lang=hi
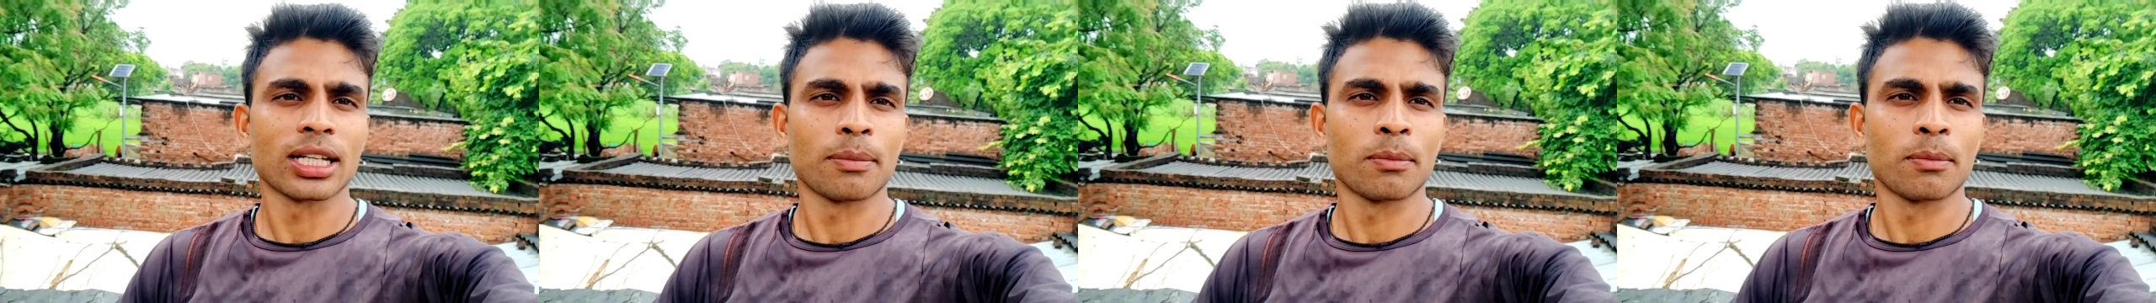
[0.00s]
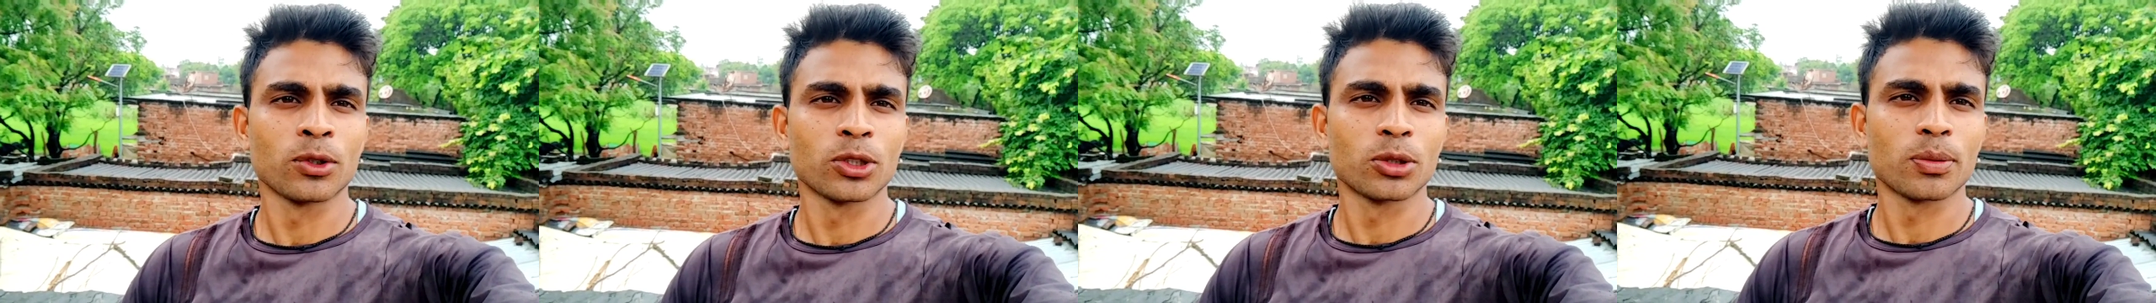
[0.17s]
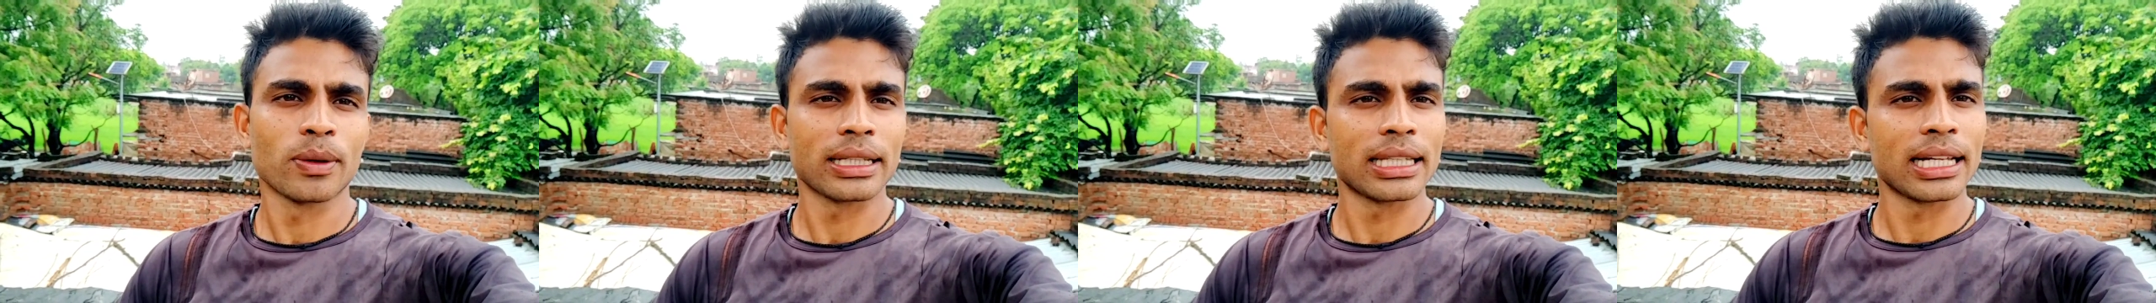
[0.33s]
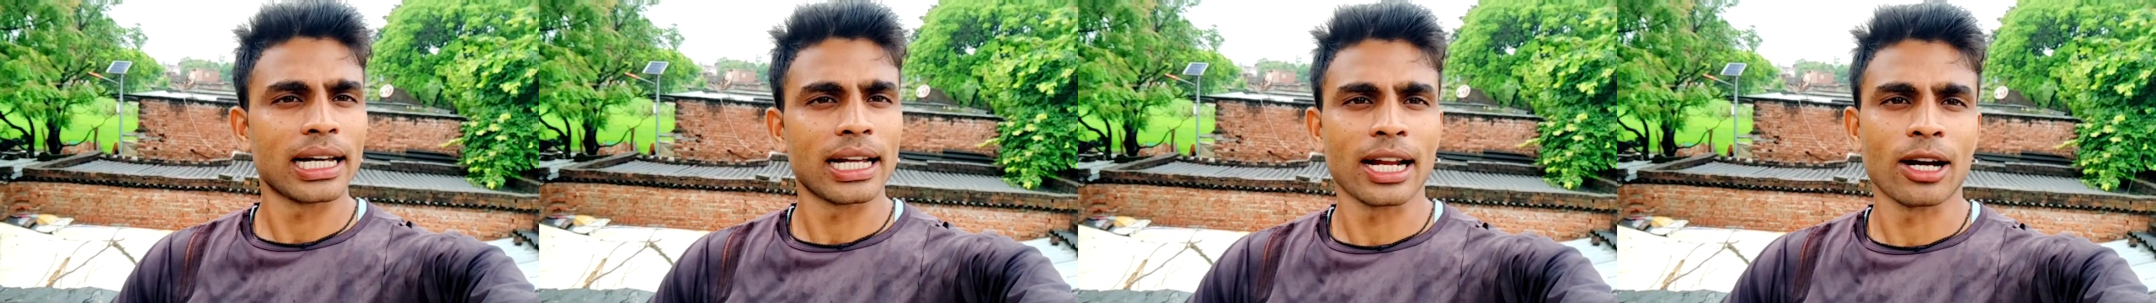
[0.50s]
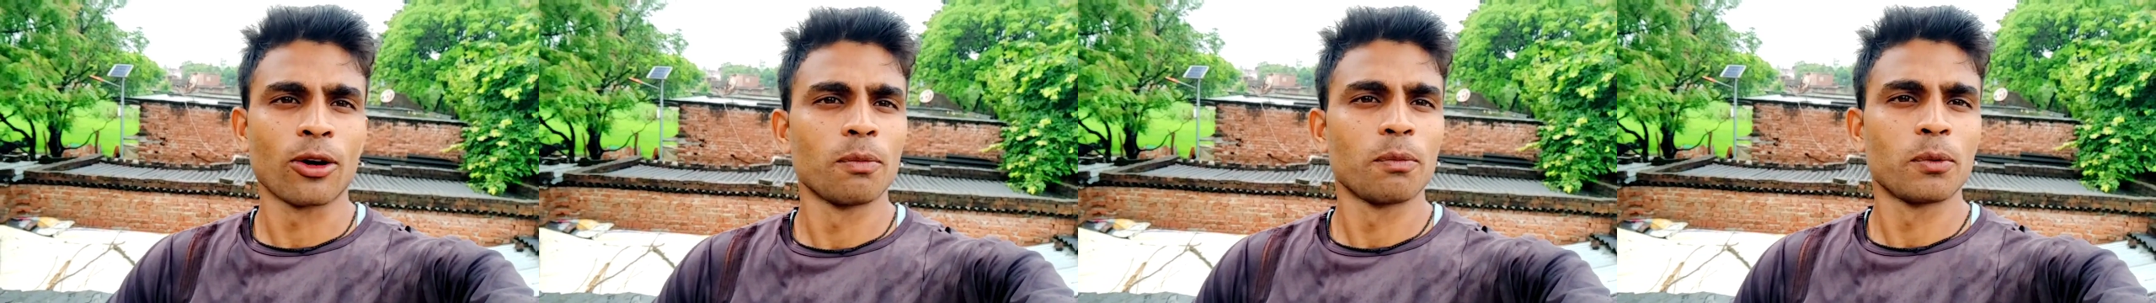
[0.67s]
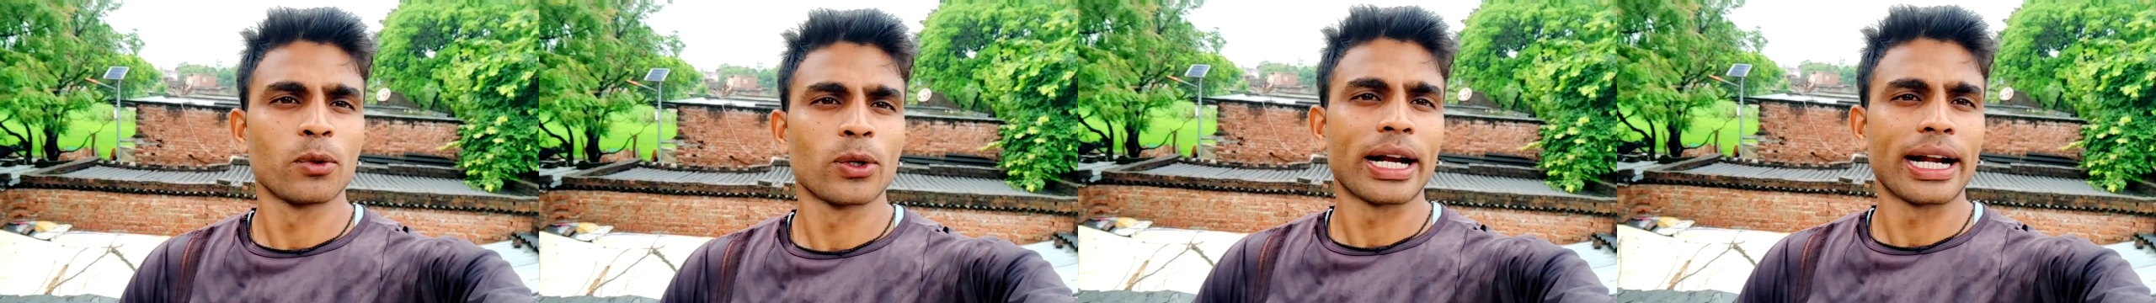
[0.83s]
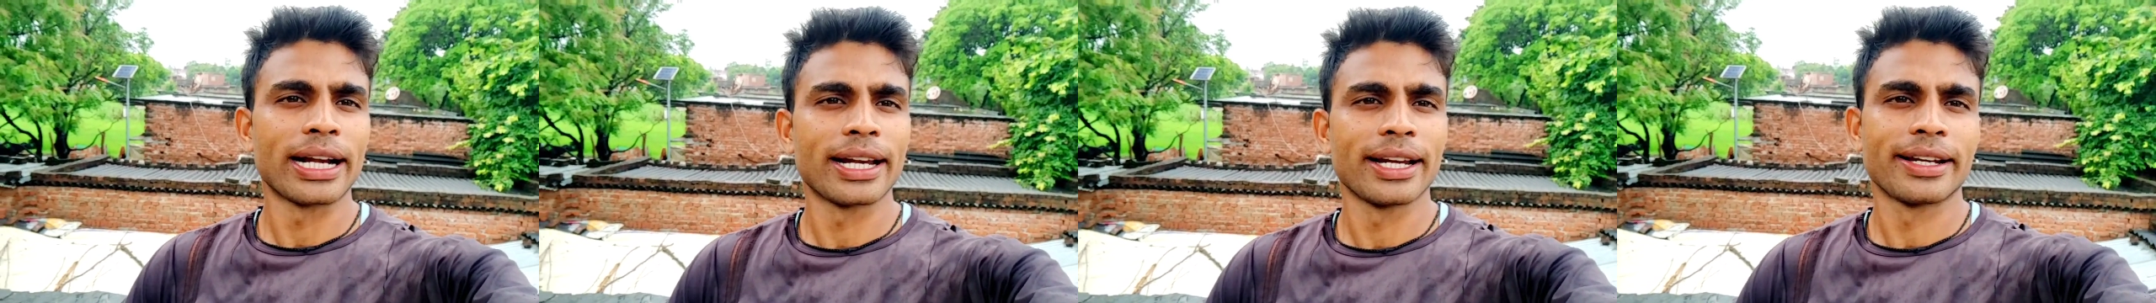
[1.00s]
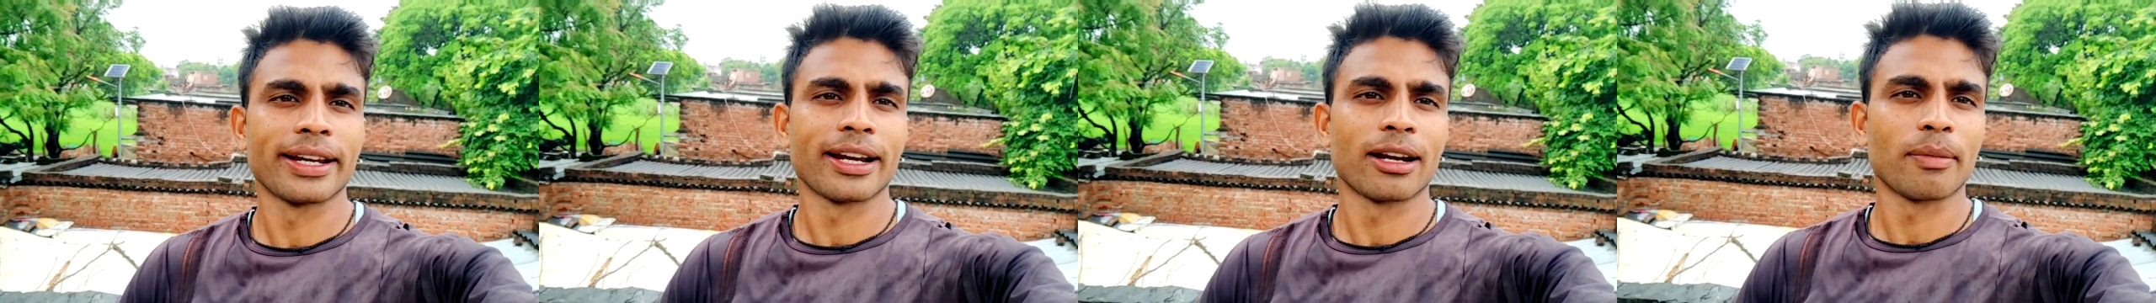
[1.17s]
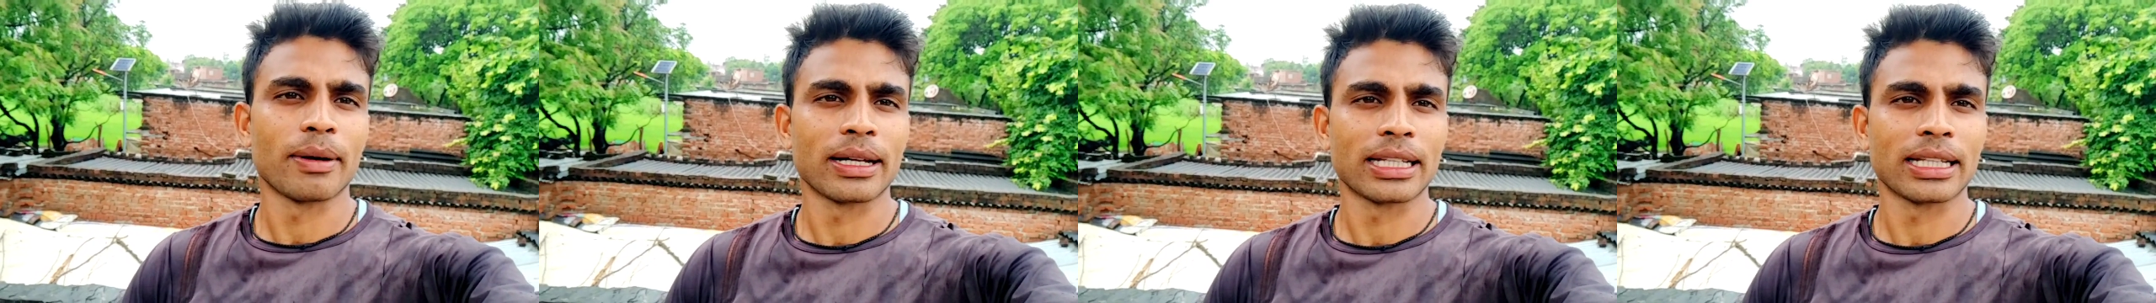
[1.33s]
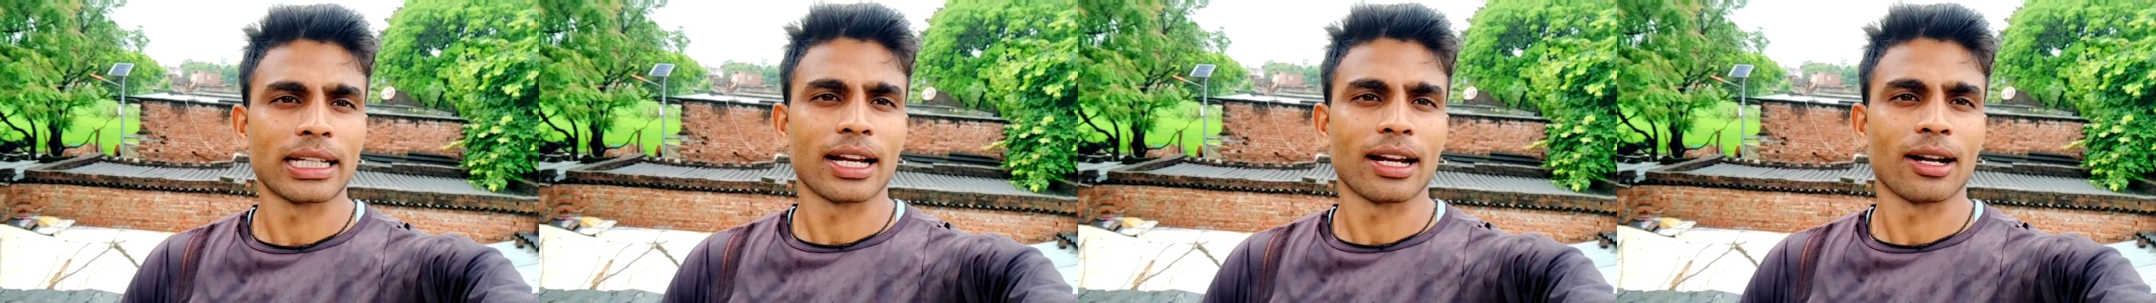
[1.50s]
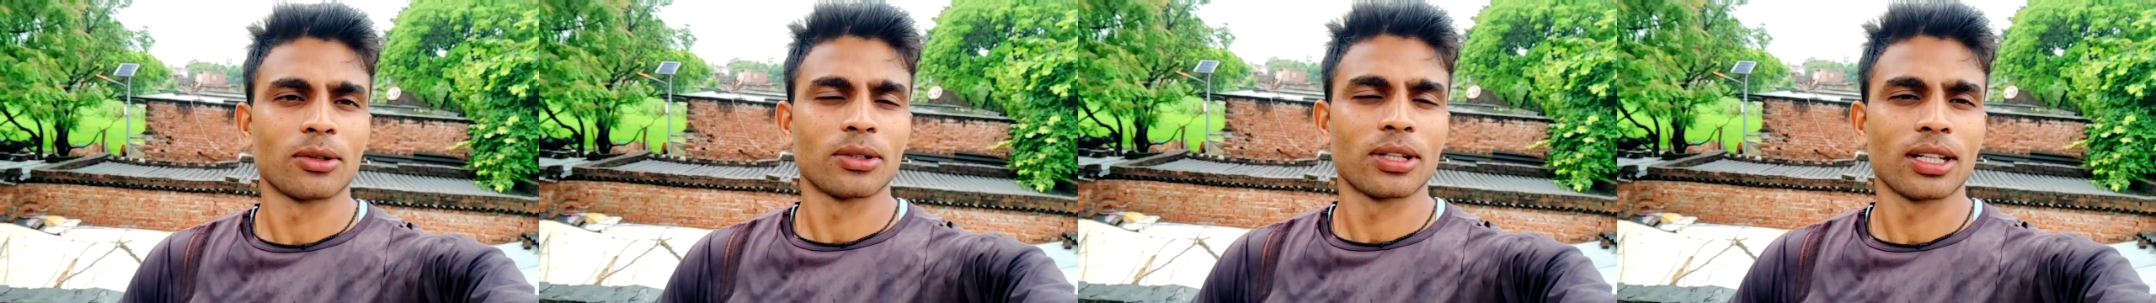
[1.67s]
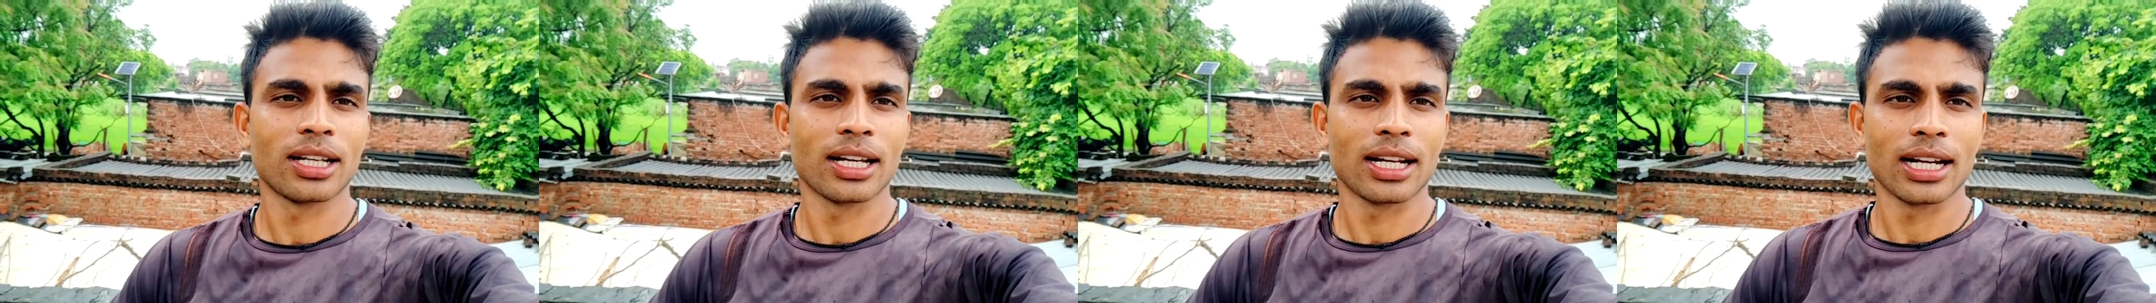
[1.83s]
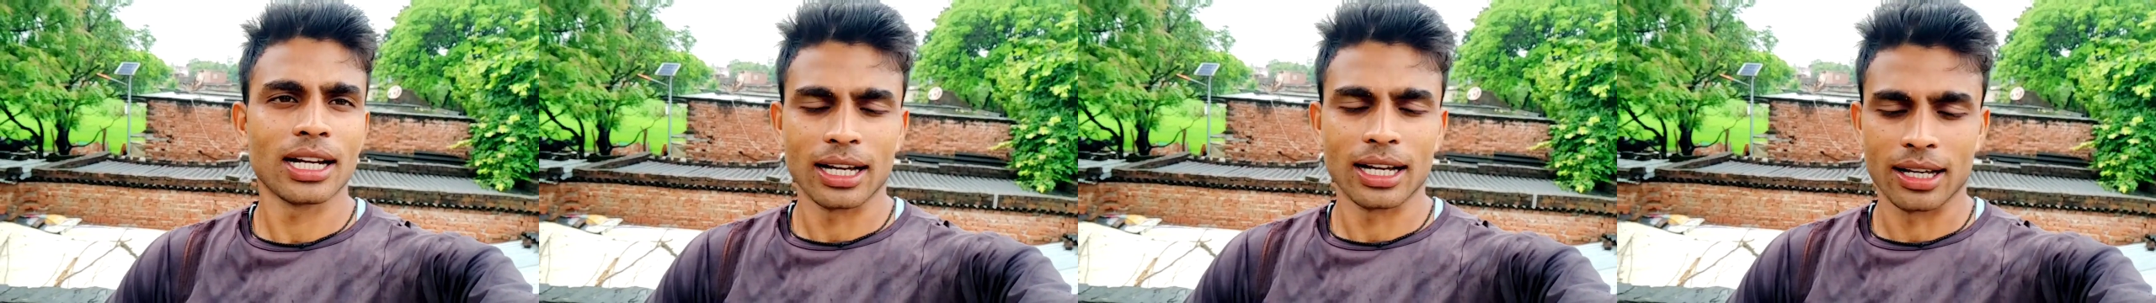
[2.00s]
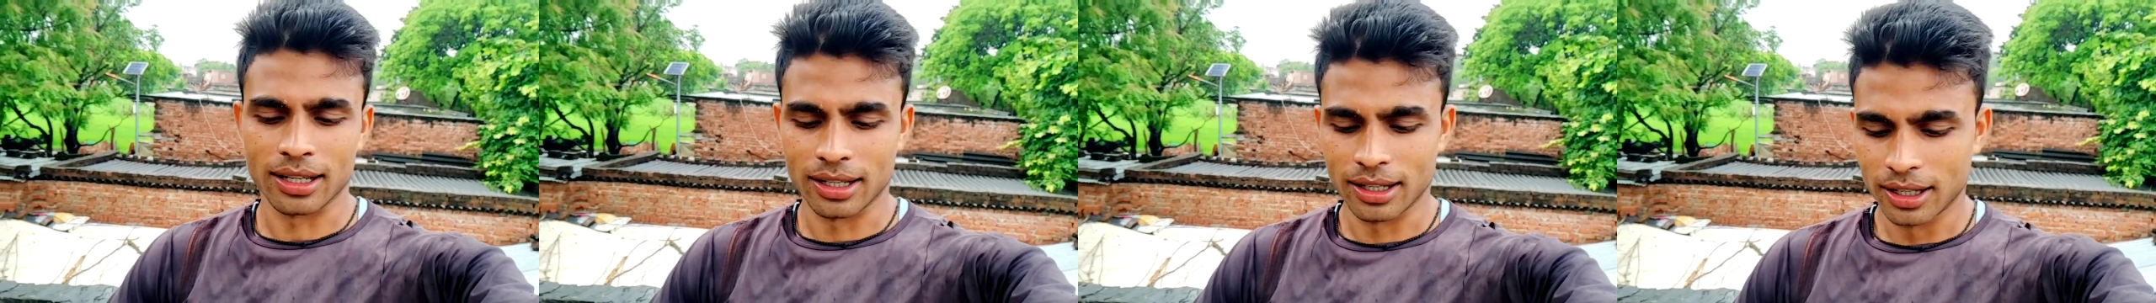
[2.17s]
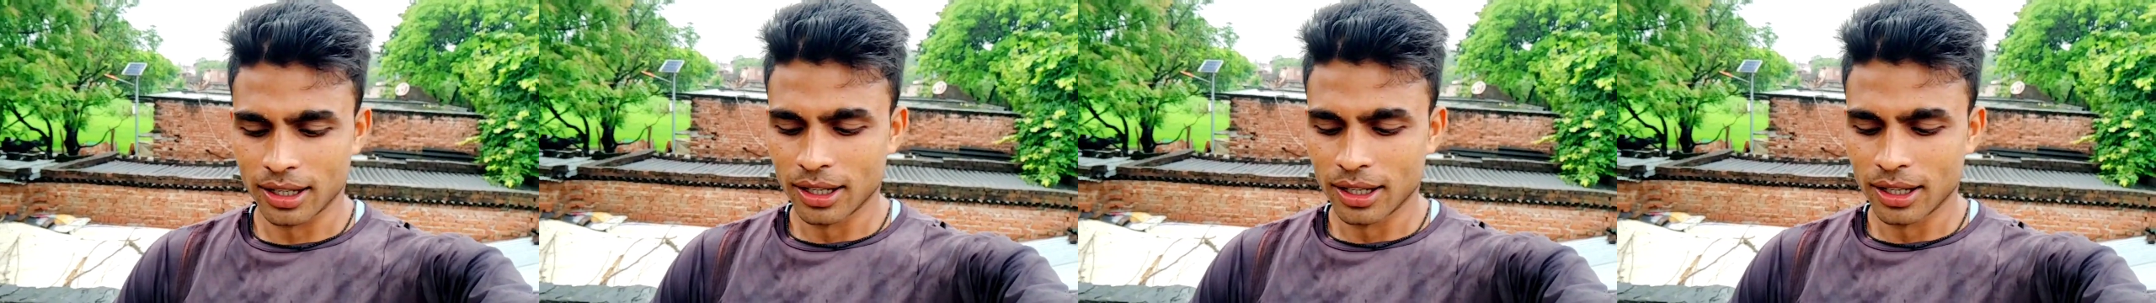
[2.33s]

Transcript: सब कुछ बता रहा हूँ पूरा डिटेल बता रहा हूँ ठीक है ना